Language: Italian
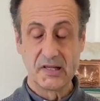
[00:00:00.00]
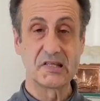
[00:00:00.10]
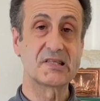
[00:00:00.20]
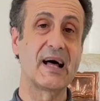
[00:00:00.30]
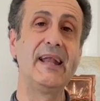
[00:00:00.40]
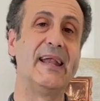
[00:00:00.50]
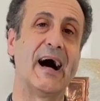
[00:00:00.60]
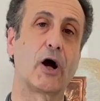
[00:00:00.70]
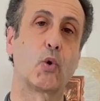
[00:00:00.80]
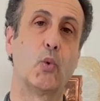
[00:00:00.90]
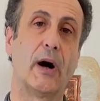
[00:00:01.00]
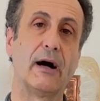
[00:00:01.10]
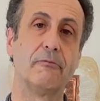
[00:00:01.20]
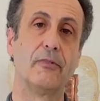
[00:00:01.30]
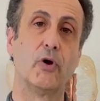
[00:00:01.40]
sta
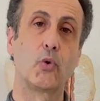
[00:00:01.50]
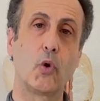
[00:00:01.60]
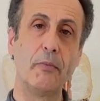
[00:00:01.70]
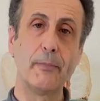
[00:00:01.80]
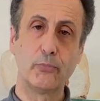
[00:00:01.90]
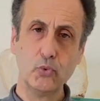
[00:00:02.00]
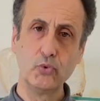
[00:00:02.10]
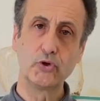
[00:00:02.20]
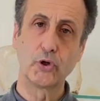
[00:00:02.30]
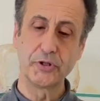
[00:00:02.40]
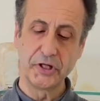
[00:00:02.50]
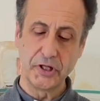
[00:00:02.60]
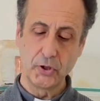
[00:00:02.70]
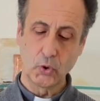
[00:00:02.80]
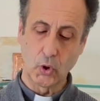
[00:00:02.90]
l'acqua come punto
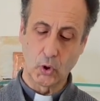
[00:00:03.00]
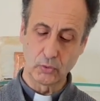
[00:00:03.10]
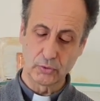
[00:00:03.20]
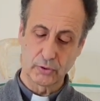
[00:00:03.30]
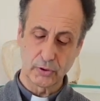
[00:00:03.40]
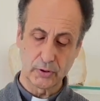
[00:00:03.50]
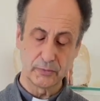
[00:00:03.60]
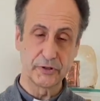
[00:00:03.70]
di incontro,